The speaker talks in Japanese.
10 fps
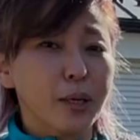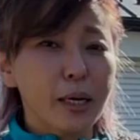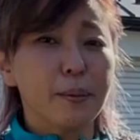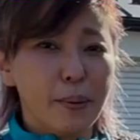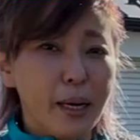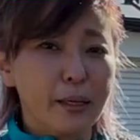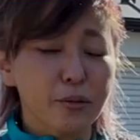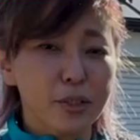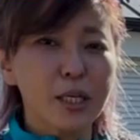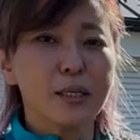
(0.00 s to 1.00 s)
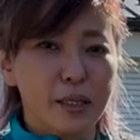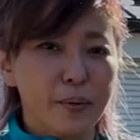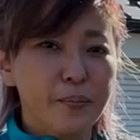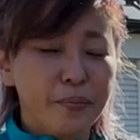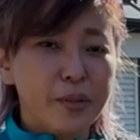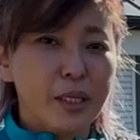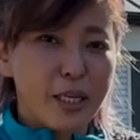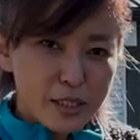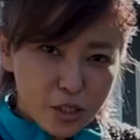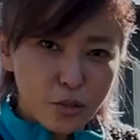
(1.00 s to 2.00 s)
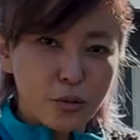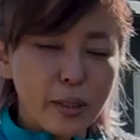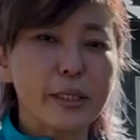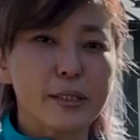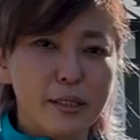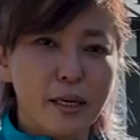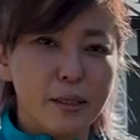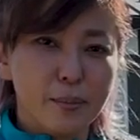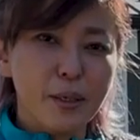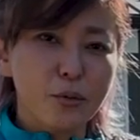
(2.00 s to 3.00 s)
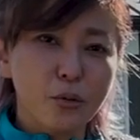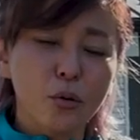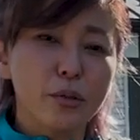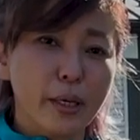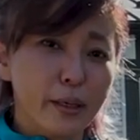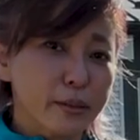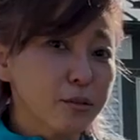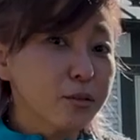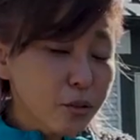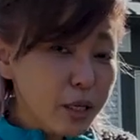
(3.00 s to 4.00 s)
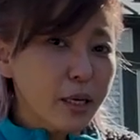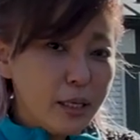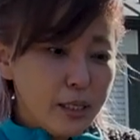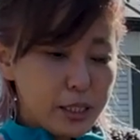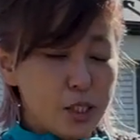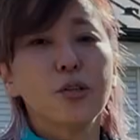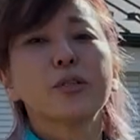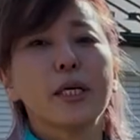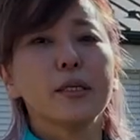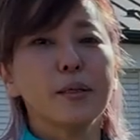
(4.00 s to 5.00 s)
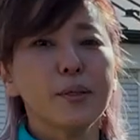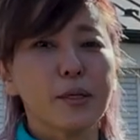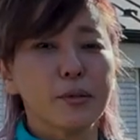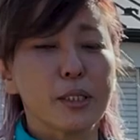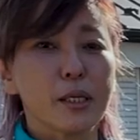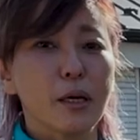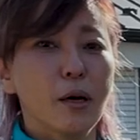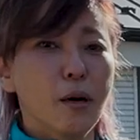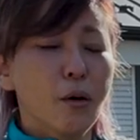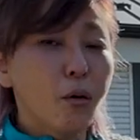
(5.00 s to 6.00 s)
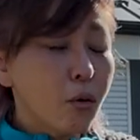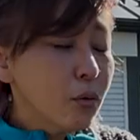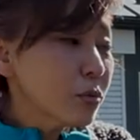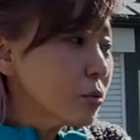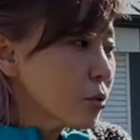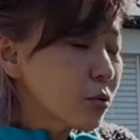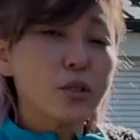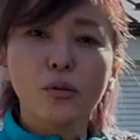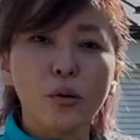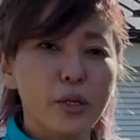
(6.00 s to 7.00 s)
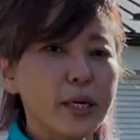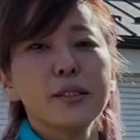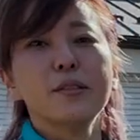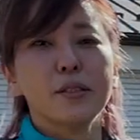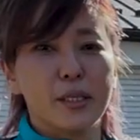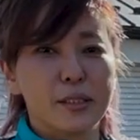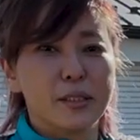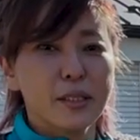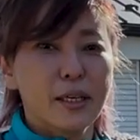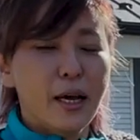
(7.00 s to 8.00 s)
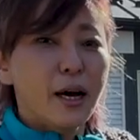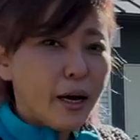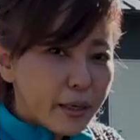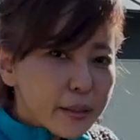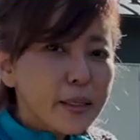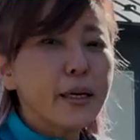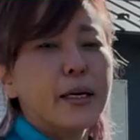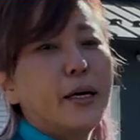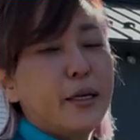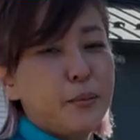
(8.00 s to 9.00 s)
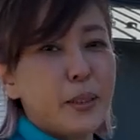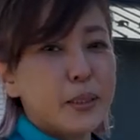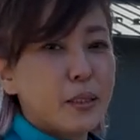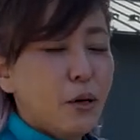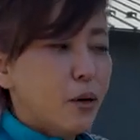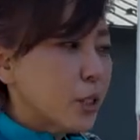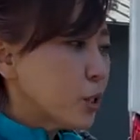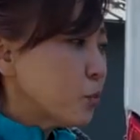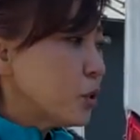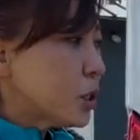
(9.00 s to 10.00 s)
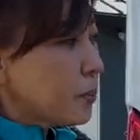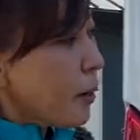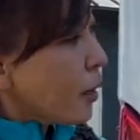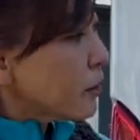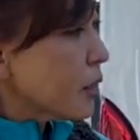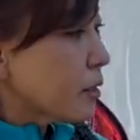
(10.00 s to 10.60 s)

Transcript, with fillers: があればぜひ展示場とかですねイベント等にそういうので試乗されてみてください。本当に乗りやすいです。安定感あります。私も一番安定